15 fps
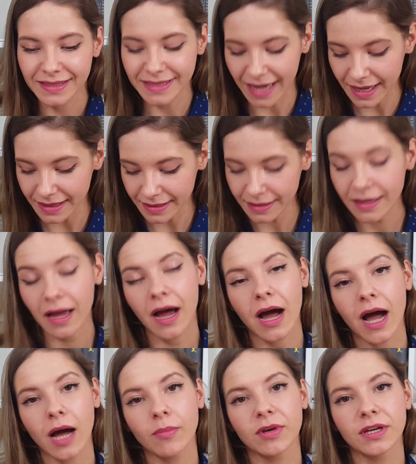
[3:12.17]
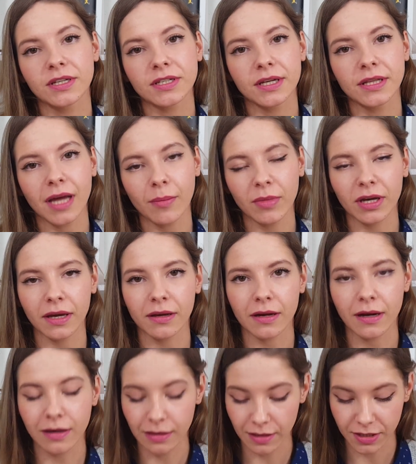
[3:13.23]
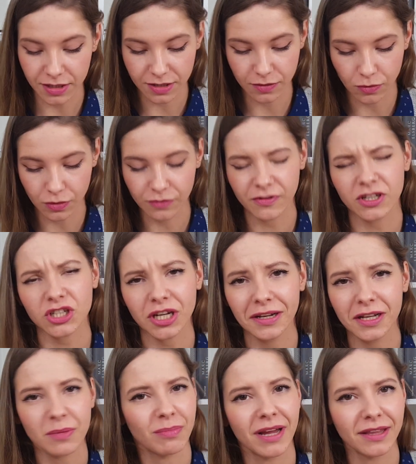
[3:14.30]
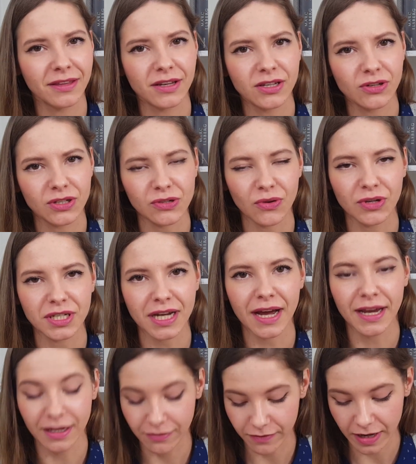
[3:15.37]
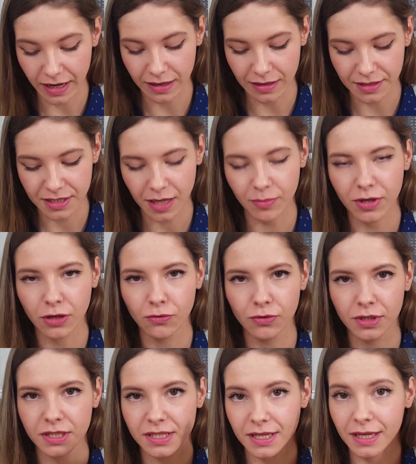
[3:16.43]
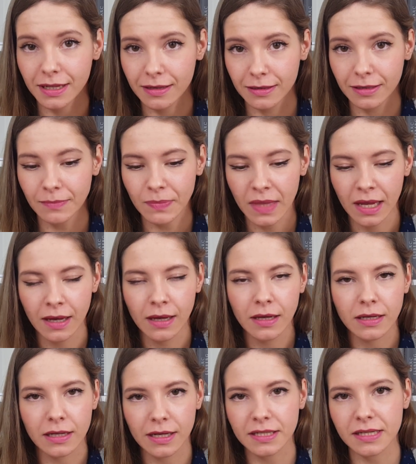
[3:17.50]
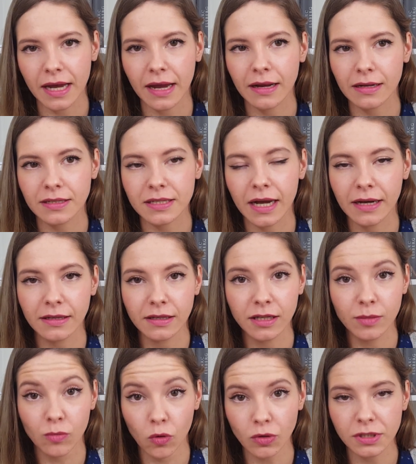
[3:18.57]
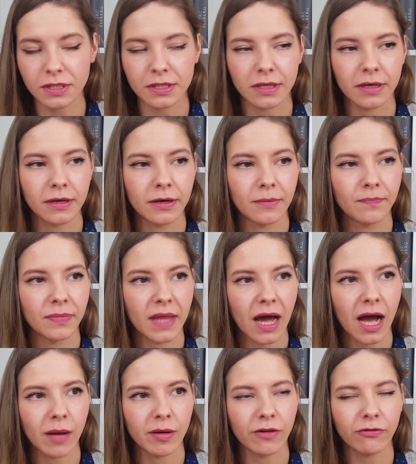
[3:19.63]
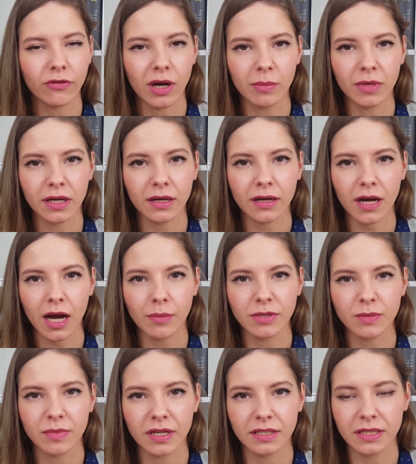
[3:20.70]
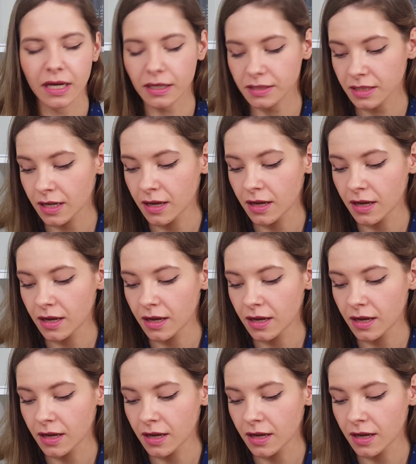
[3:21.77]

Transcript: Dann habe ich in Amerika gelesen und wahrscheinlich blende ich es euch ein, weil ich habe hier nur das Kindle. Ich lese eigentlich keine E-Books, ähm, aber für Amerika habe ich mir gedacht,